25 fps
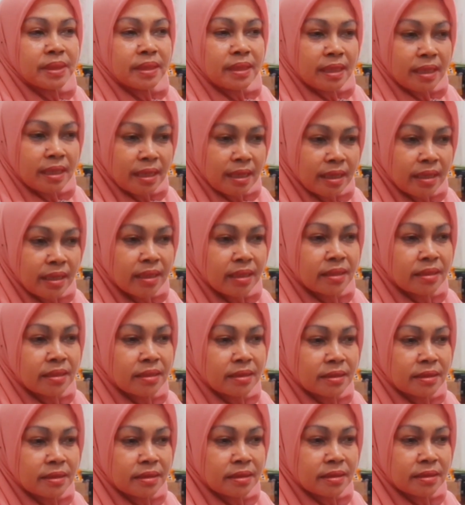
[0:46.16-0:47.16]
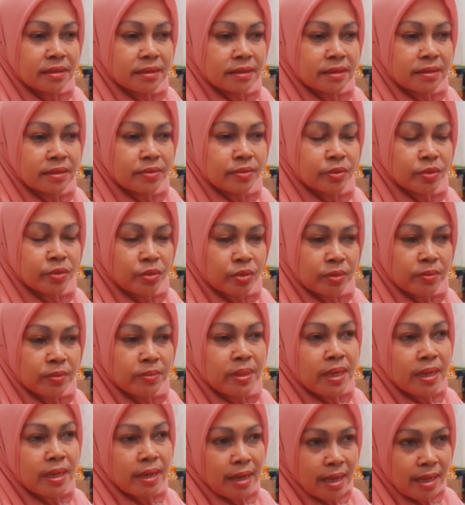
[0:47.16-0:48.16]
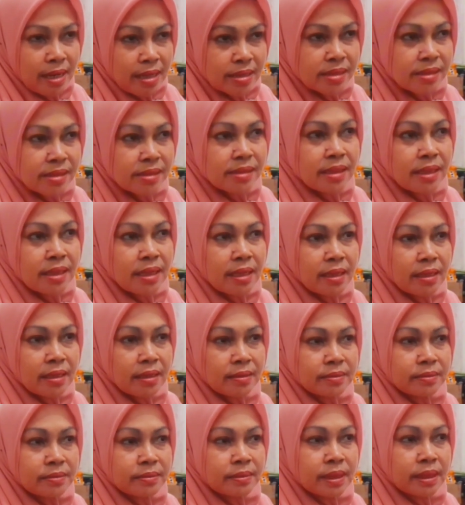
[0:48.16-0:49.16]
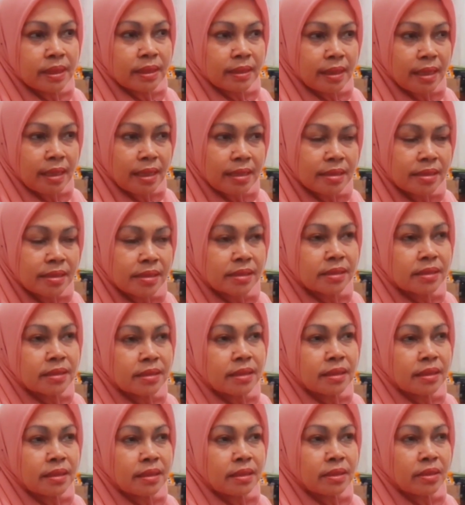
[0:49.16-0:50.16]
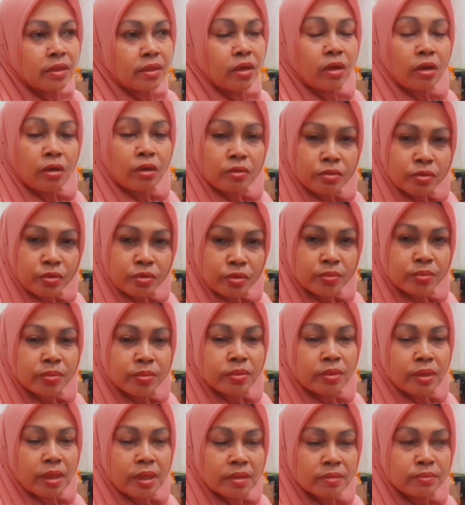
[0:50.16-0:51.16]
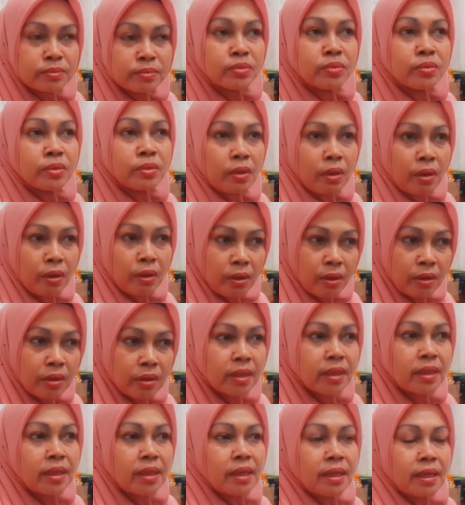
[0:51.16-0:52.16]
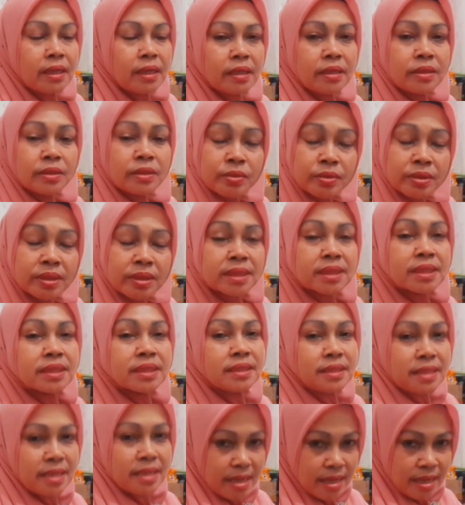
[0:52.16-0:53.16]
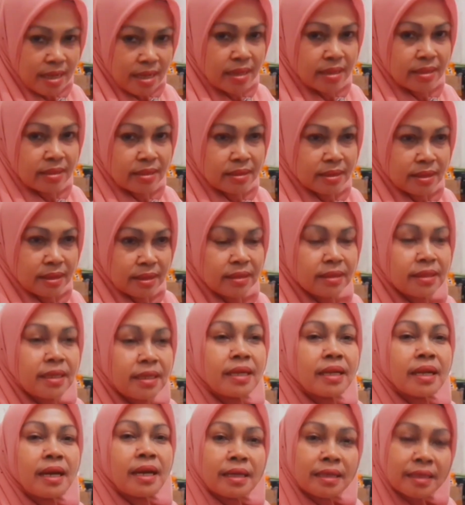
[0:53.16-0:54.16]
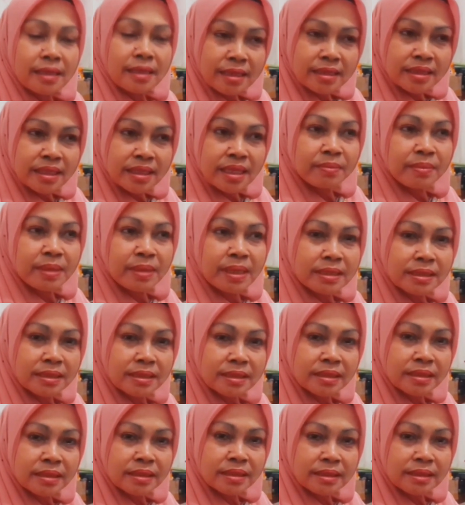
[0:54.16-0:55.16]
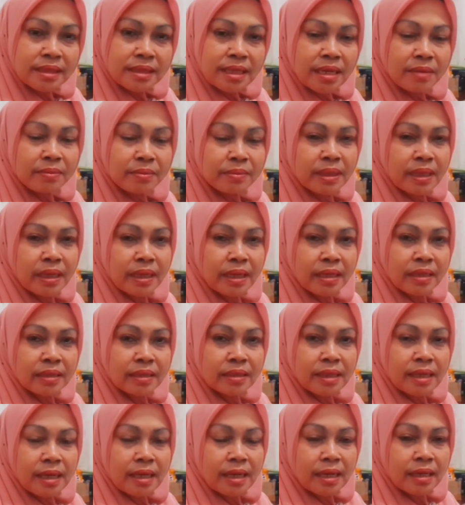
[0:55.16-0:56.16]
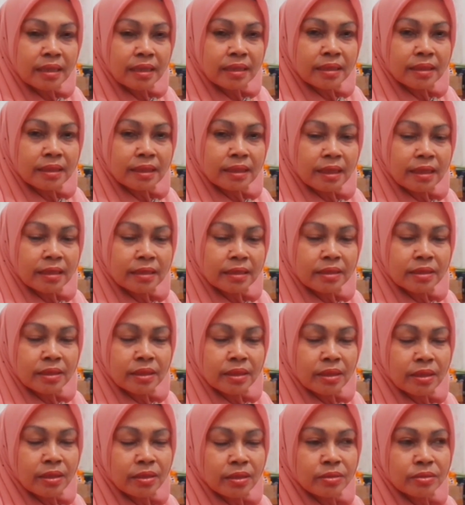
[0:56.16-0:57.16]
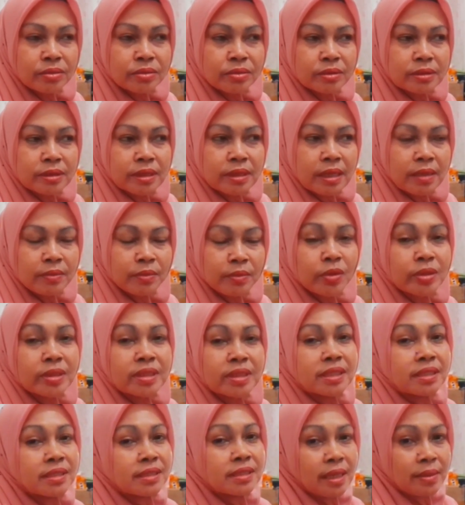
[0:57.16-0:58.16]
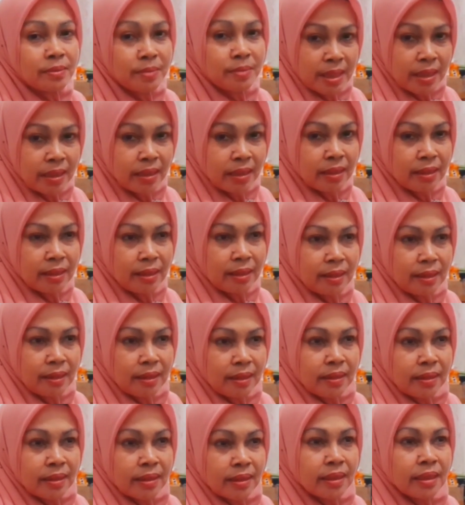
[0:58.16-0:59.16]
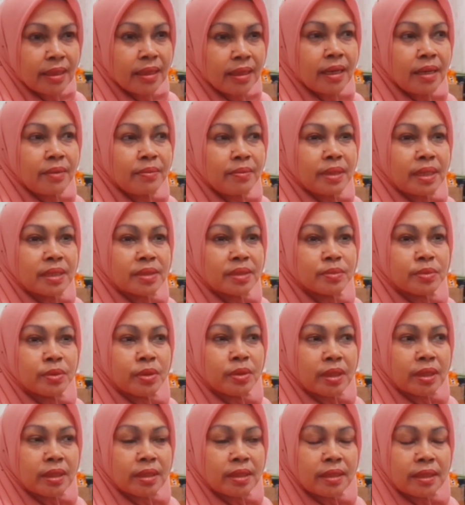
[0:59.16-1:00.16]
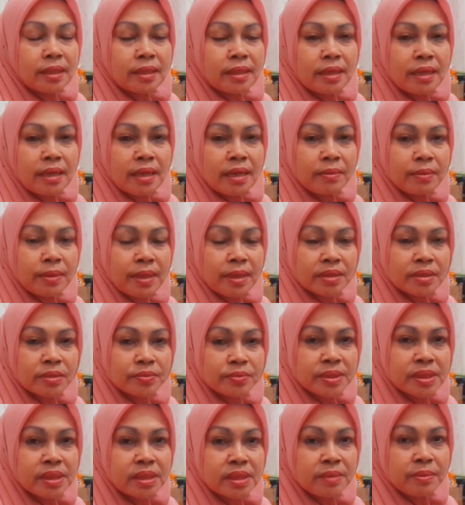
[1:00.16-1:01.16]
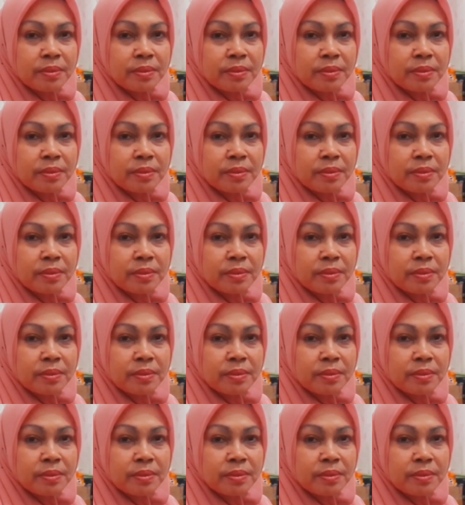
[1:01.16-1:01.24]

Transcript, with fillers: dengar uh, untuk beras ya beras uh, kalau untuk beras bulog itu tersedia dan harganya masih dalam keadaan atau dalam kondisi stabil karena beras bulog ini adalah beras subsidi